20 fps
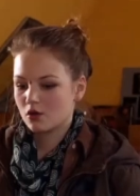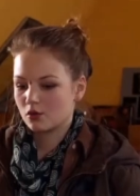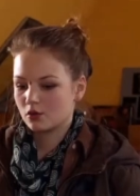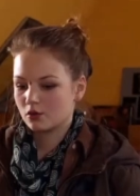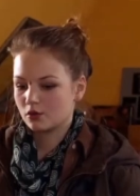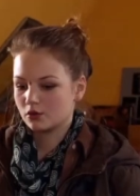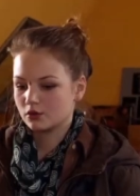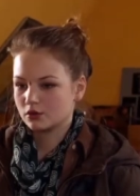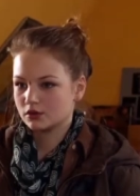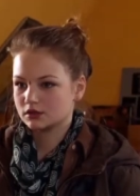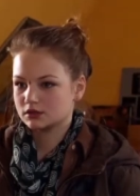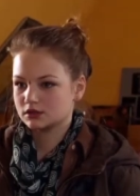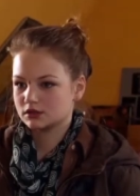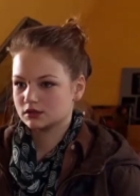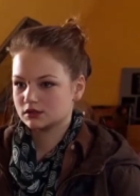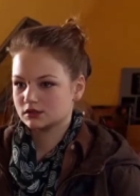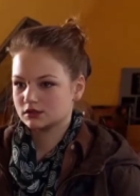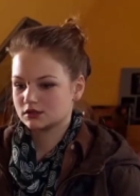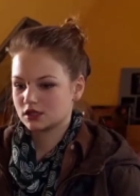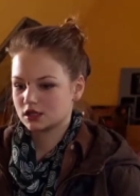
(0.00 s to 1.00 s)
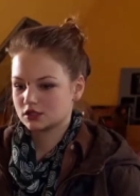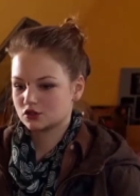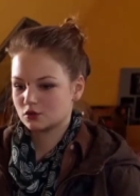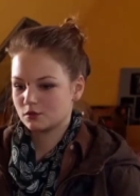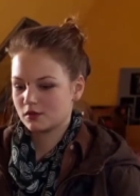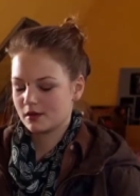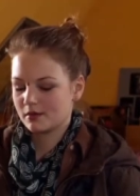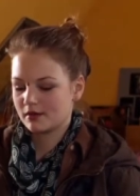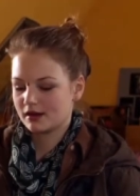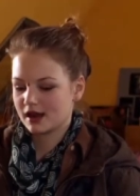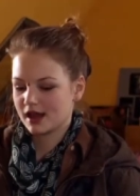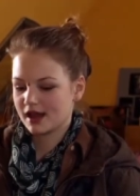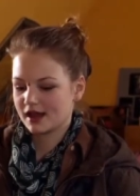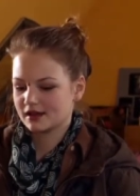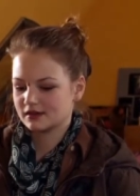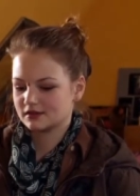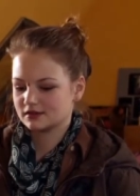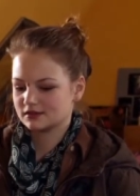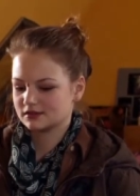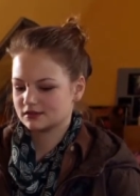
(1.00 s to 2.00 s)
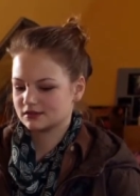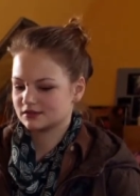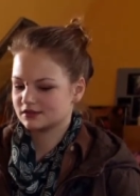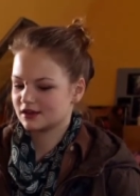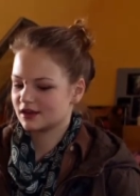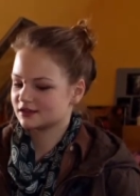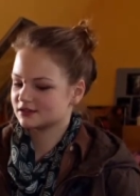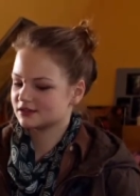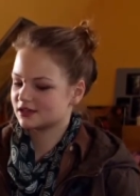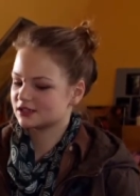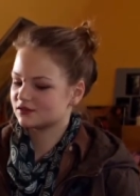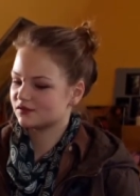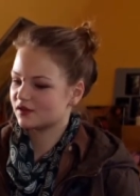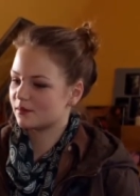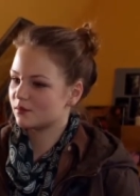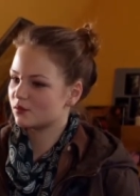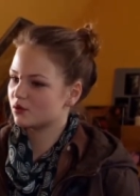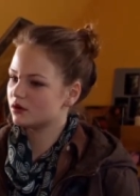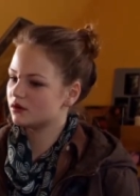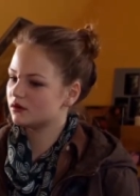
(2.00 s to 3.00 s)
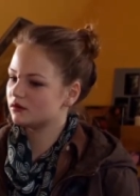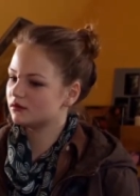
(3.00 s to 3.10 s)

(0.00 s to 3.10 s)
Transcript: hatte, voll auf das neue Kleid. Ich hätte